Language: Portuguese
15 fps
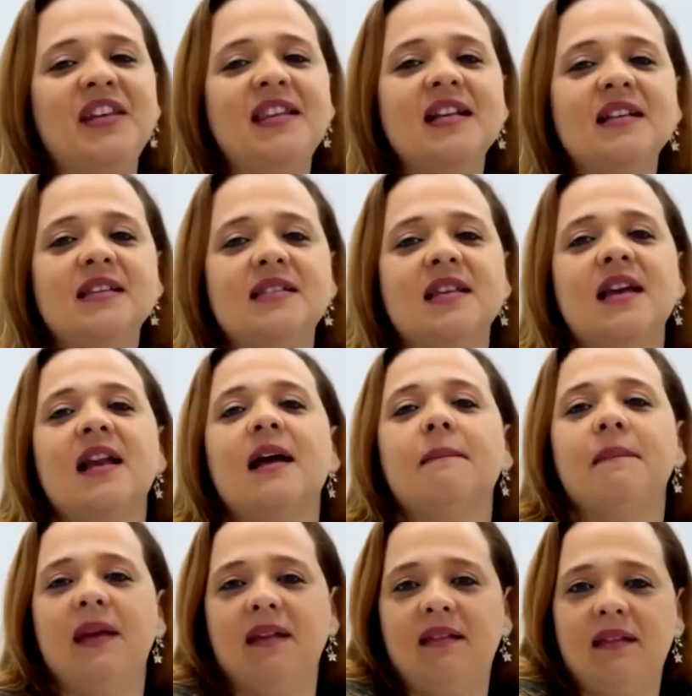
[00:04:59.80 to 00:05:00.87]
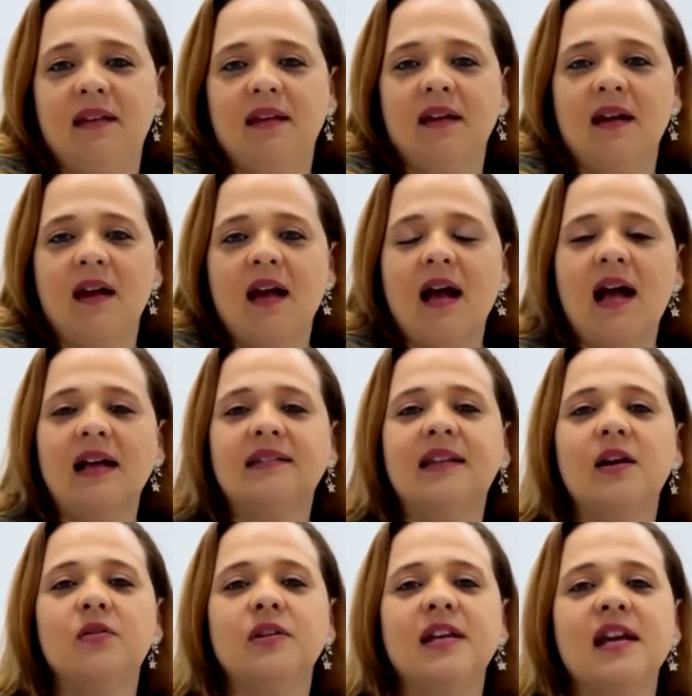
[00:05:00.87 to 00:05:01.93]
financeiramente. A
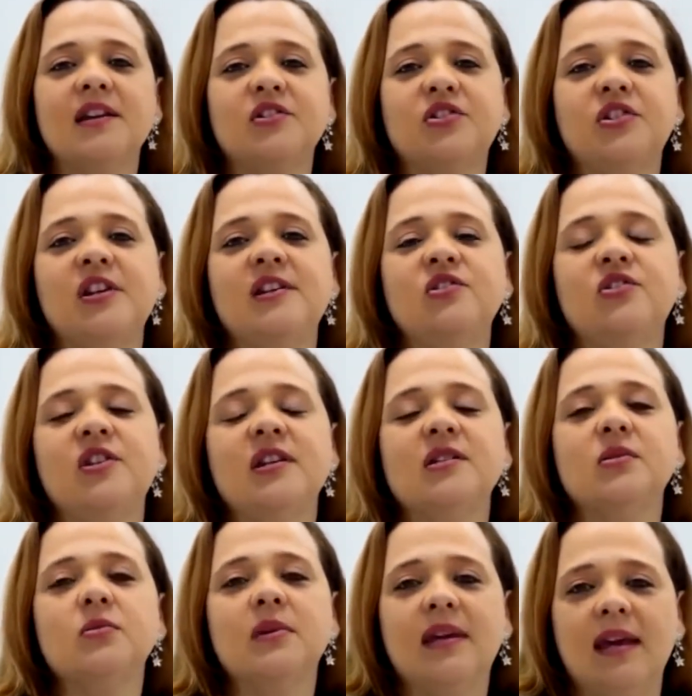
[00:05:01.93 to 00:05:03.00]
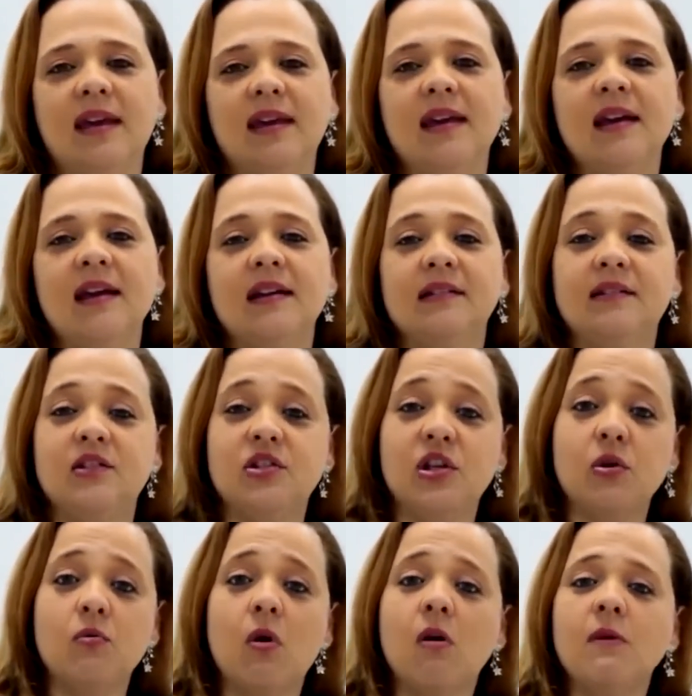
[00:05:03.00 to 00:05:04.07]
teoria X diz o quê? Diz
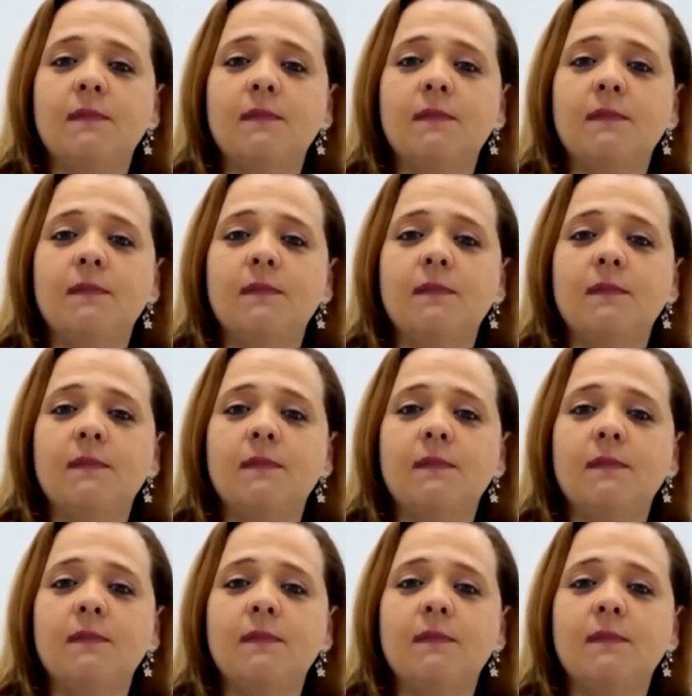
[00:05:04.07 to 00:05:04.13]
que o